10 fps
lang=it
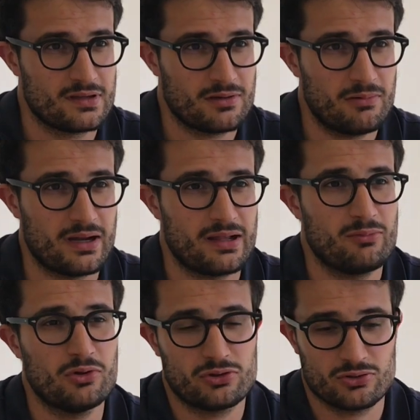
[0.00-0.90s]
Guarda, è
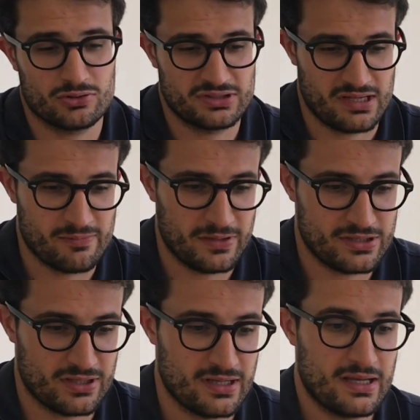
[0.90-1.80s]
molto
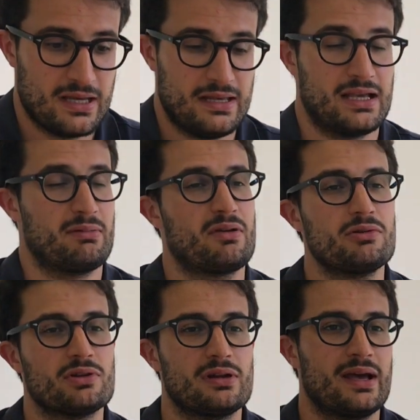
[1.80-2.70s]
semplice. Il cambio
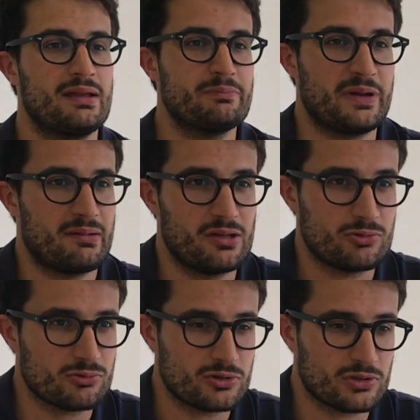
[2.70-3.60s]
cambiavoluto online prima di
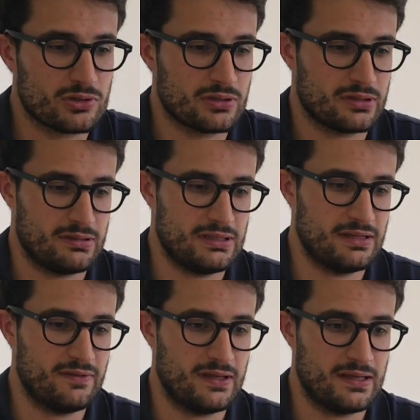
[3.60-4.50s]
tutto ti
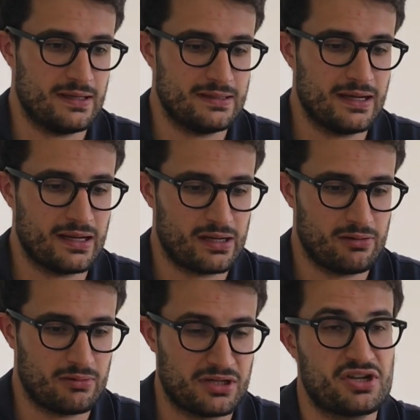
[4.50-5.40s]
deve dare
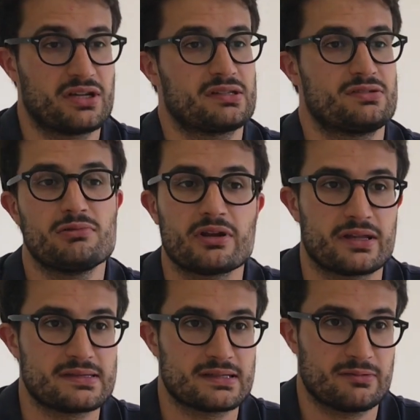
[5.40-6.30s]
una certa
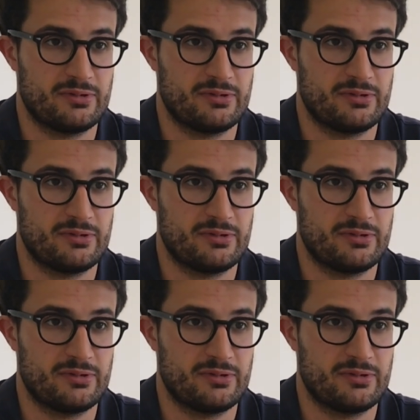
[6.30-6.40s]
sicurezza